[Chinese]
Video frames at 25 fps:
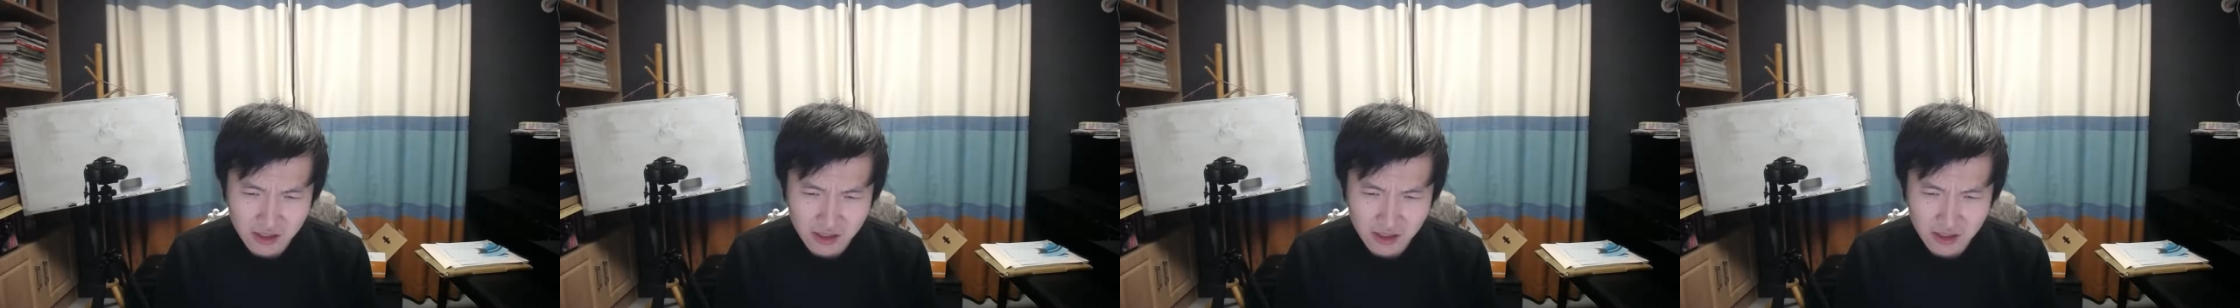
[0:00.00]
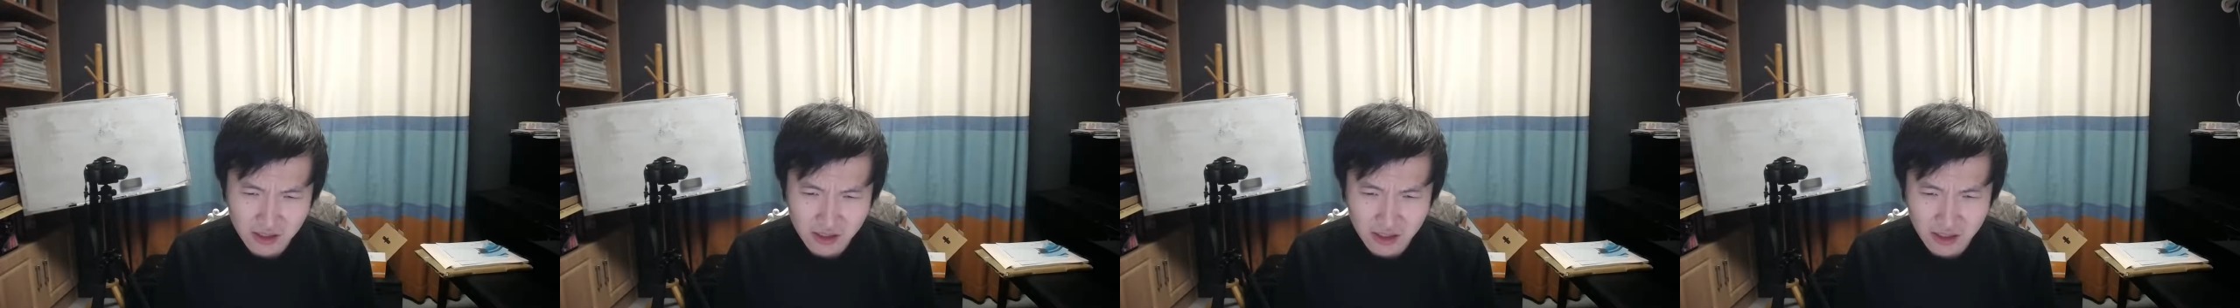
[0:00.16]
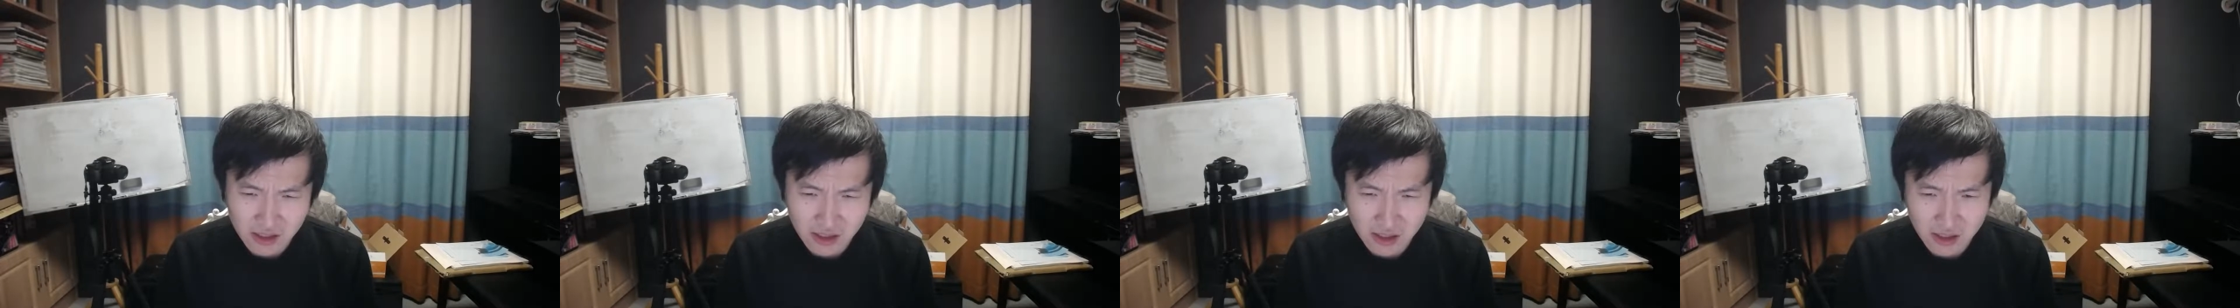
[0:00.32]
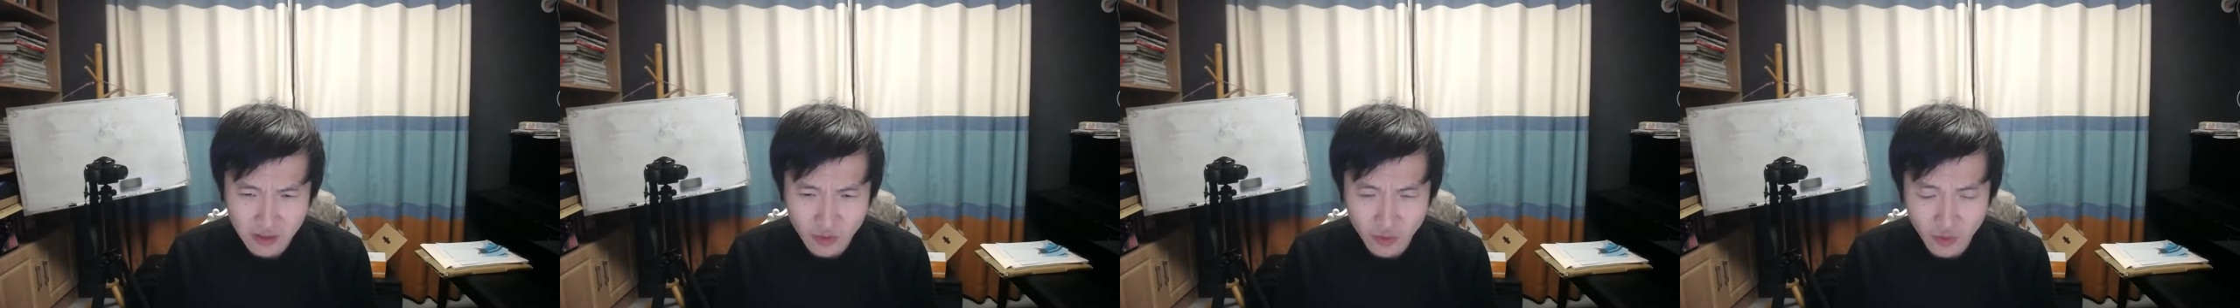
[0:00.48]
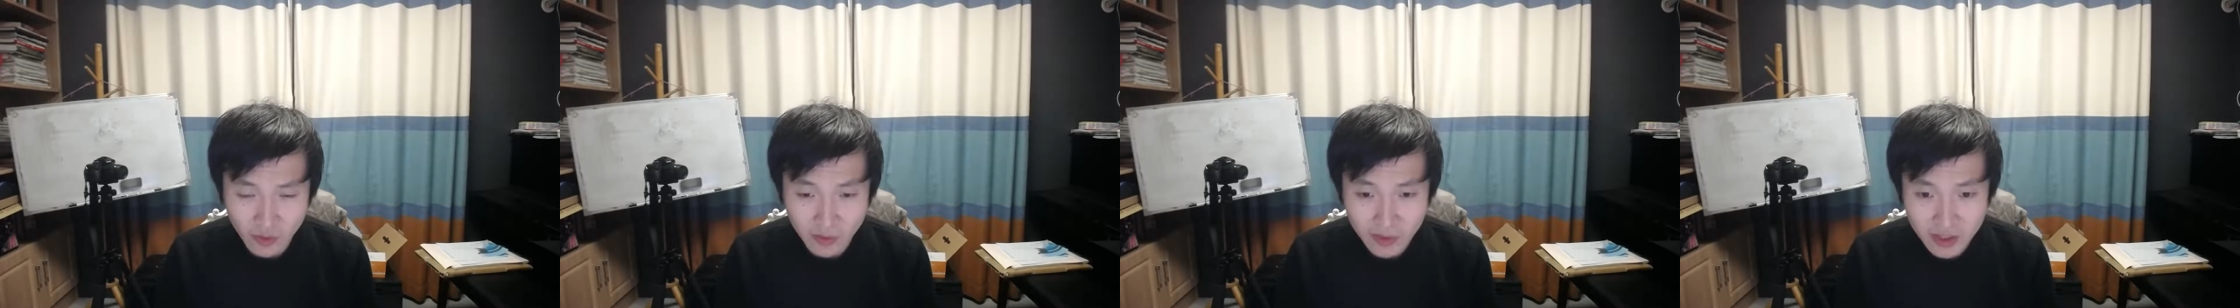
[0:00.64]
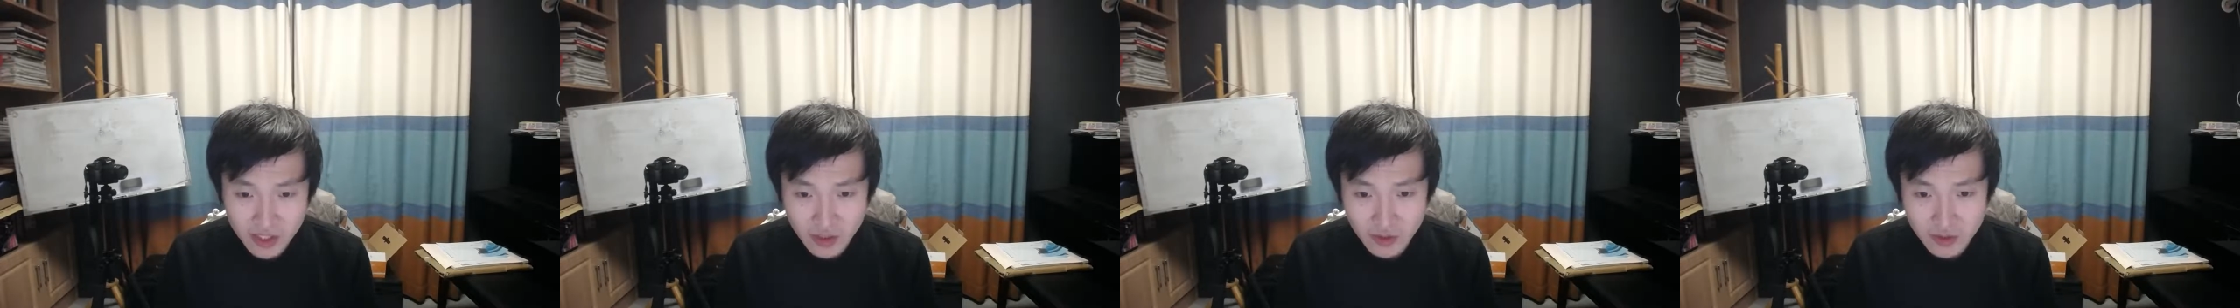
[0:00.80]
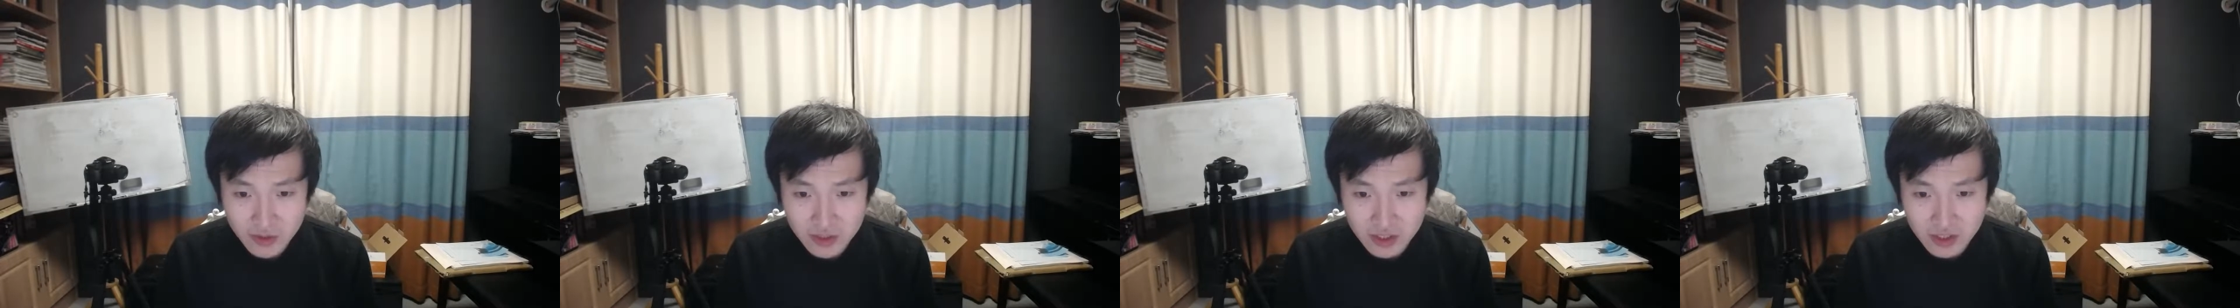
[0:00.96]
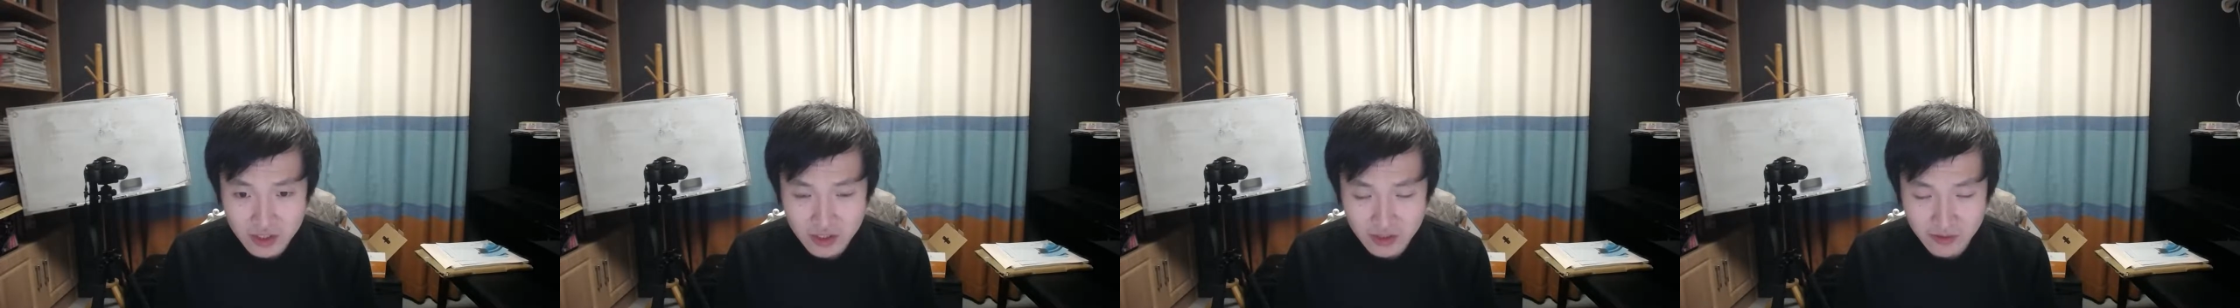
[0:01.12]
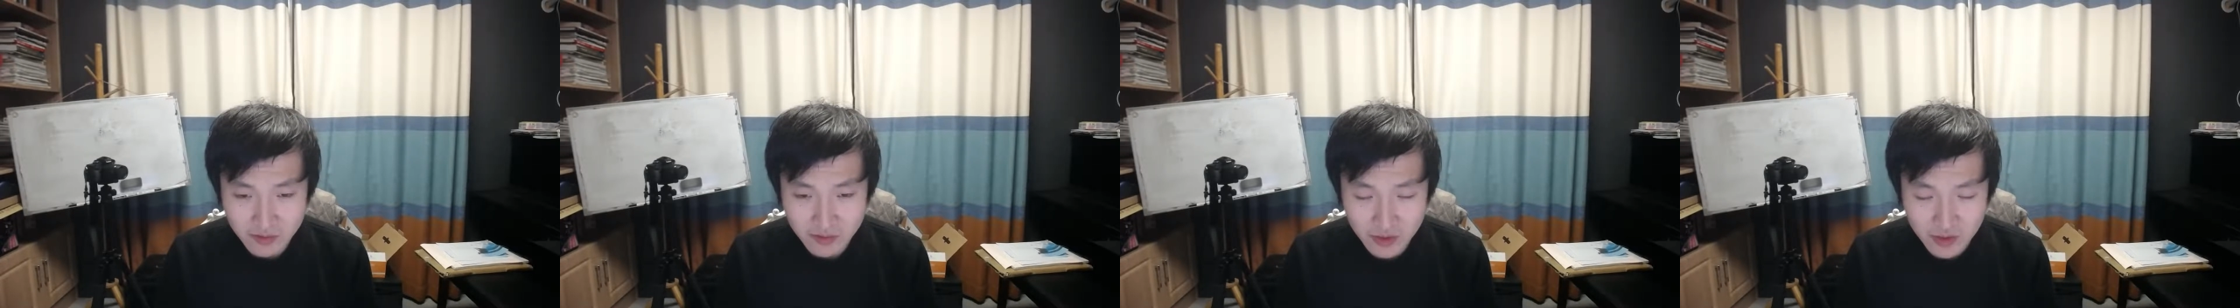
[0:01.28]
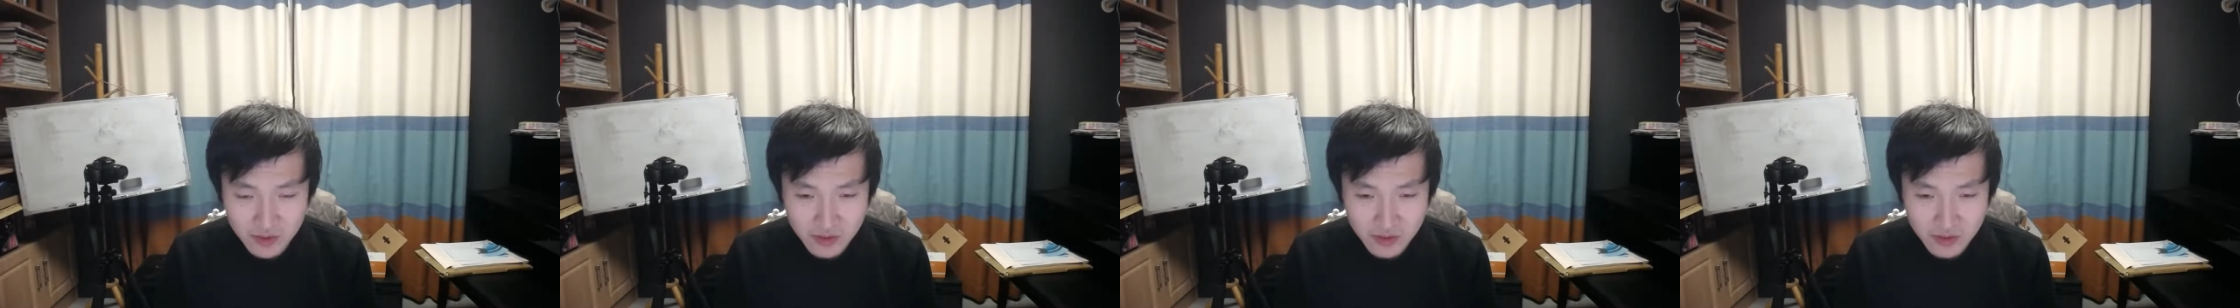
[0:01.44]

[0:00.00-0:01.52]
呃我们都是比如